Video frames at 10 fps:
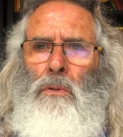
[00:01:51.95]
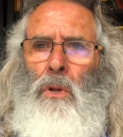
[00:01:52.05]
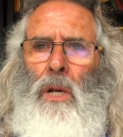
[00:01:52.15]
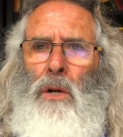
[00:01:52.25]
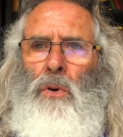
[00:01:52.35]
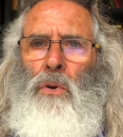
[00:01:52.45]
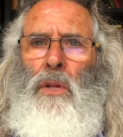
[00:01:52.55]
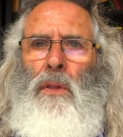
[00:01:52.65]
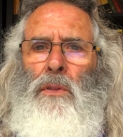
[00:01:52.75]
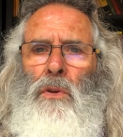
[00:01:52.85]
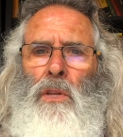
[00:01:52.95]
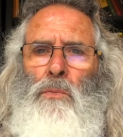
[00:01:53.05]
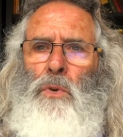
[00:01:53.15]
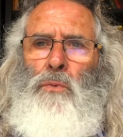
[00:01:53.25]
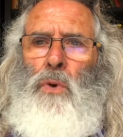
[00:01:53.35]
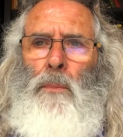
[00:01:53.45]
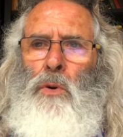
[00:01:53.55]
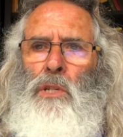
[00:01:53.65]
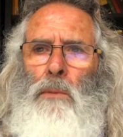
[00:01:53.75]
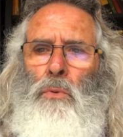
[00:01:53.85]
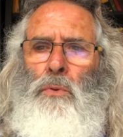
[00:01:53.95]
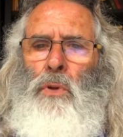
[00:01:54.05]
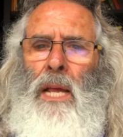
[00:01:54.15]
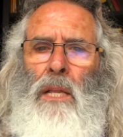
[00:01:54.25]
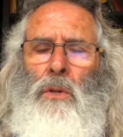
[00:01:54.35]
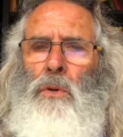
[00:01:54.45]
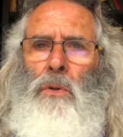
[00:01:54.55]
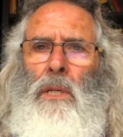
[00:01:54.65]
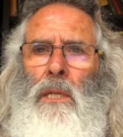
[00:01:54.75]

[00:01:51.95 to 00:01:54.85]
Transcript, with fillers: toda la colonización después fue pues evolucionando